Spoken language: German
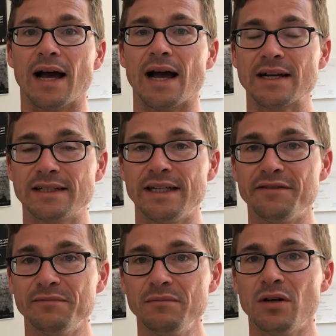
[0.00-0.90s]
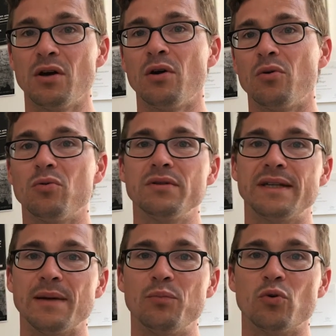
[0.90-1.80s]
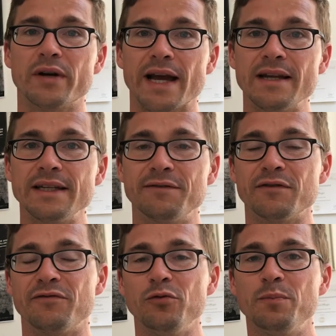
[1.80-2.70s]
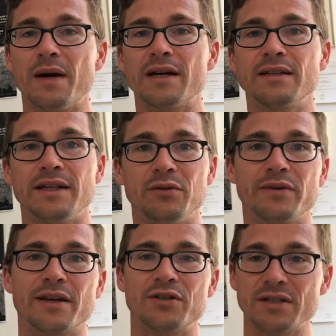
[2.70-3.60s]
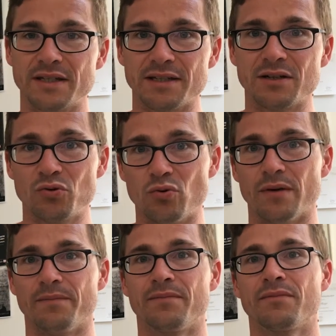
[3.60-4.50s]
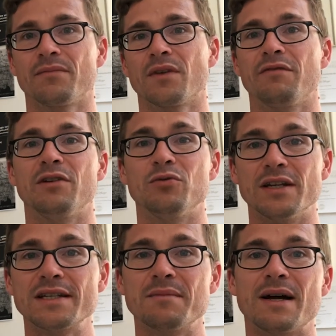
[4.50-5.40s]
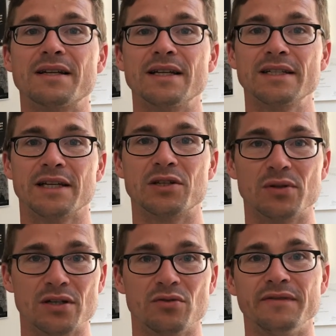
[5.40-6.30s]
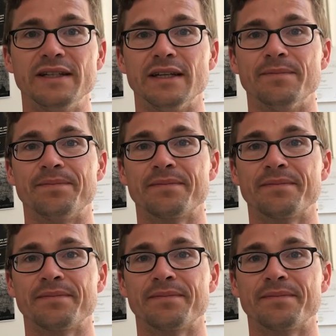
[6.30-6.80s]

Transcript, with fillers: aktiven und temporär nicht verfügbaren Geocaches dieser Tour. Wenn du das gemacht hast, kriegst du das Souvenir.